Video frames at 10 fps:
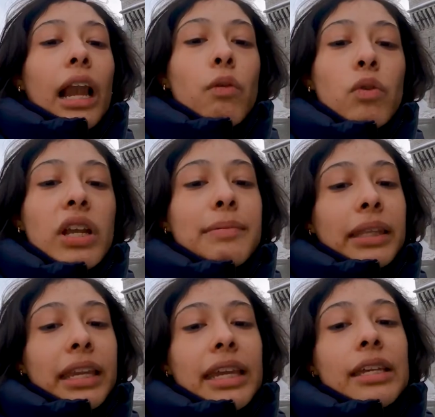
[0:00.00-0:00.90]
que algunas
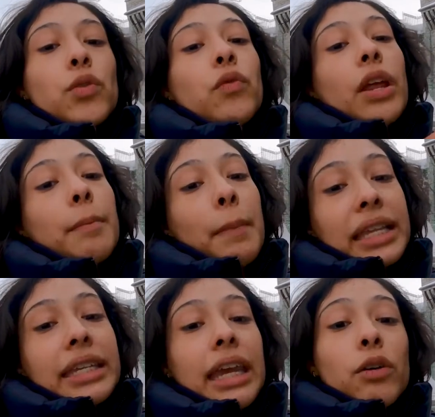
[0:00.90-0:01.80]
baterías sufren
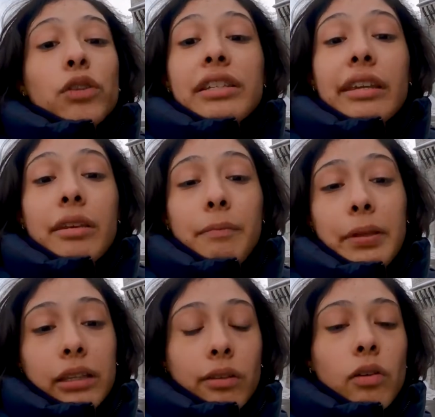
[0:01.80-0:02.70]
más que otras en
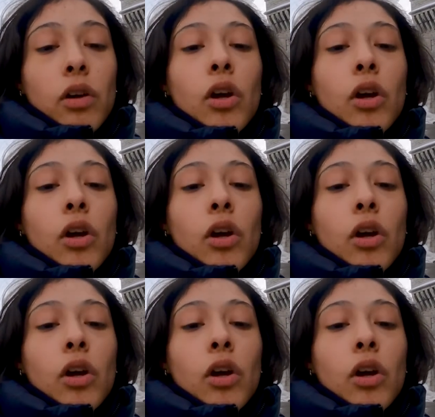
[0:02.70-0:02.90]
invierno.